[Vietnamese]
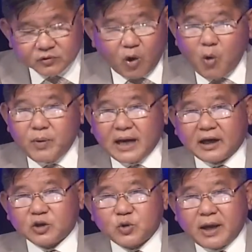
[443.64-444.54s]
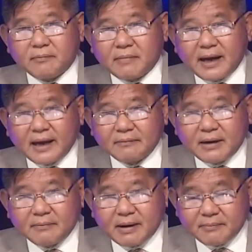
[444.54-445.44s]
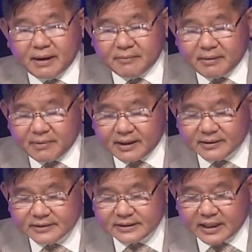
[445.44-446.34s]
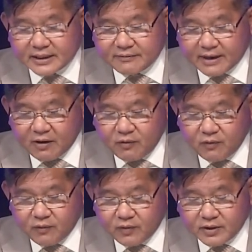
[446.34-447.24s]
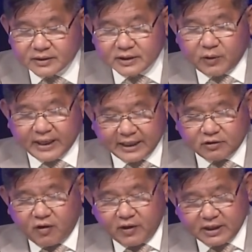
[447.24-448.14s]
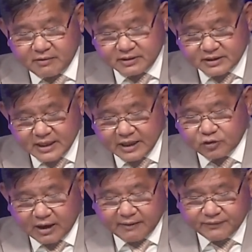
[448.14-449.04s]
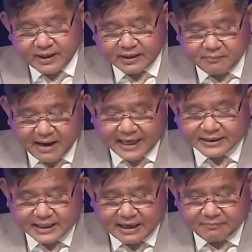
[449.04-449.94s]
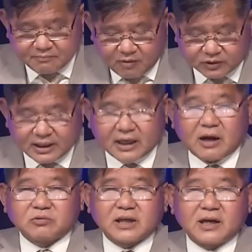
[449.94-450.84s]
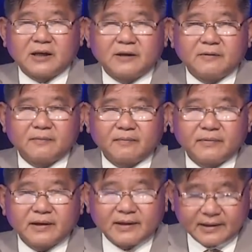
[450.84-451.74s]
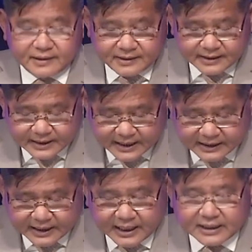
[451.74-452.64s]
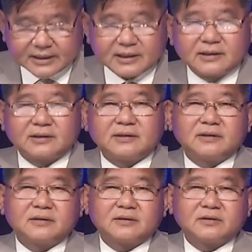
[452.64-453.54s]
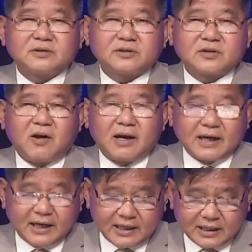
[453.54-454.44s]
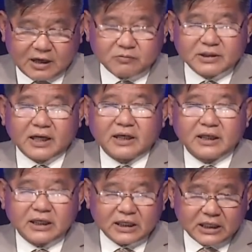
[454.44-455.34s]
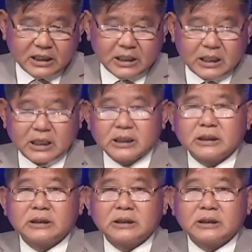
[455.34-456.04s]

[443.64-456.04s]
tôi biết là cái chuyện mà mà mà mà mà, mà di dân đi về đâu thì hồi nãy tôi nói đó lên tố cáo viện là ba trường hợp một là không xử hai là xử cho cái là công dân à,